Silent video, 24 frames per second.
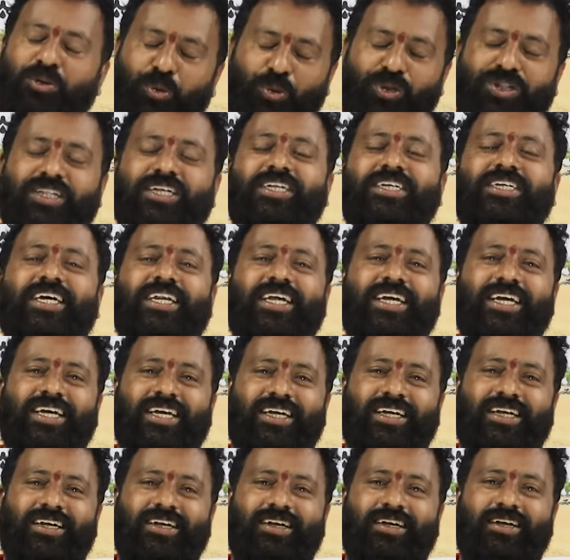గుర్తించలే
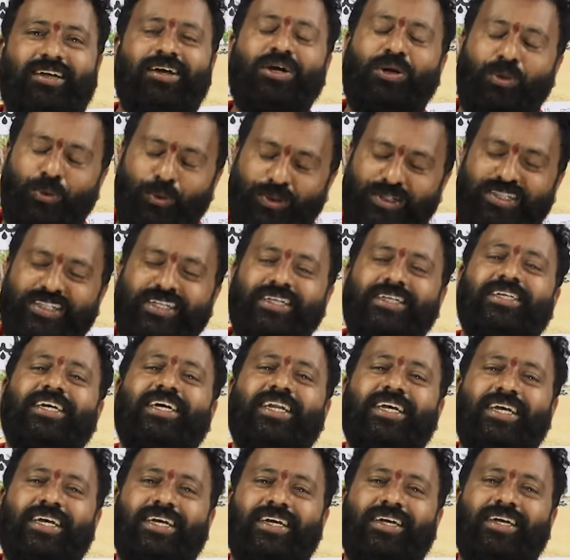
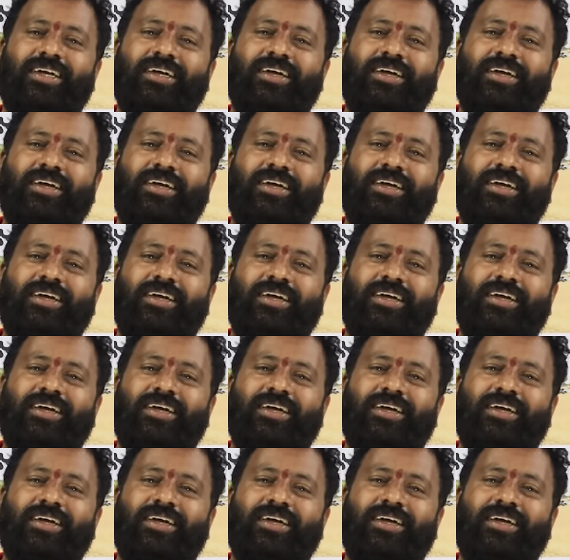గుర్తించలే